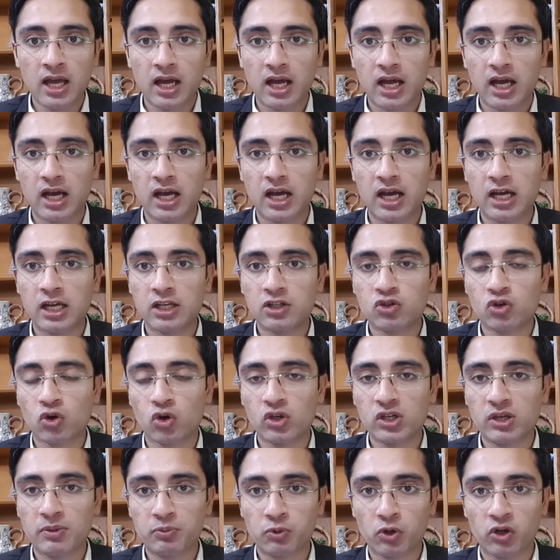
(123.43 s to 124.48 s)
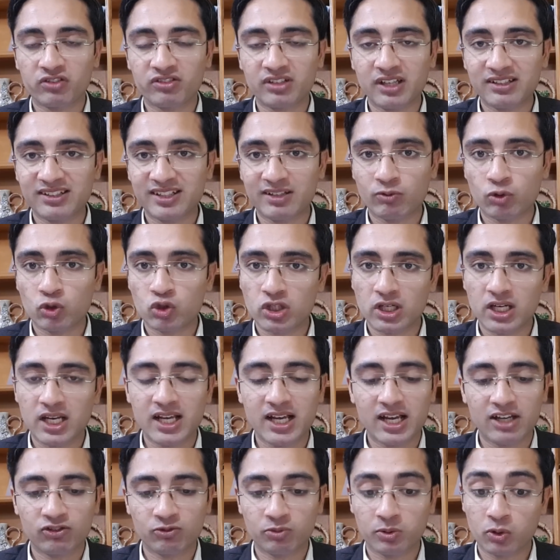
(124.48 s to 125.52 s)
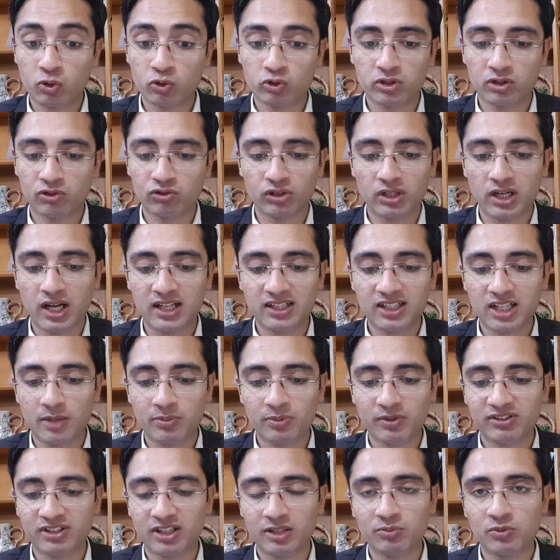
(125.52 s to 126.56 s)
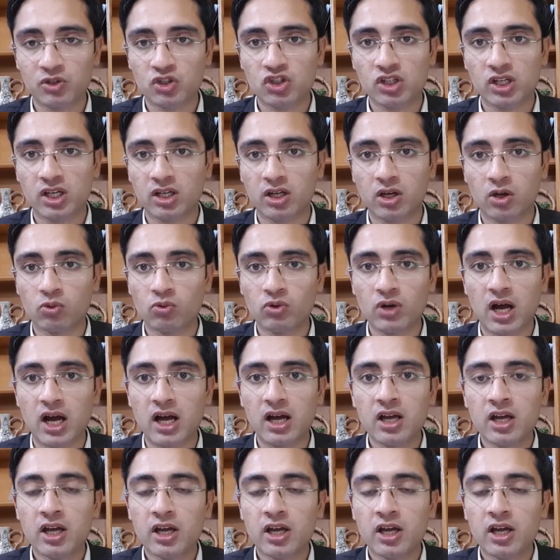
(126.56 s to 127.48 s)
जो ये प्रोसेस है वो चलेगा इस पर कुछ तफसीत आपके साथ मैं शेयर करूँगा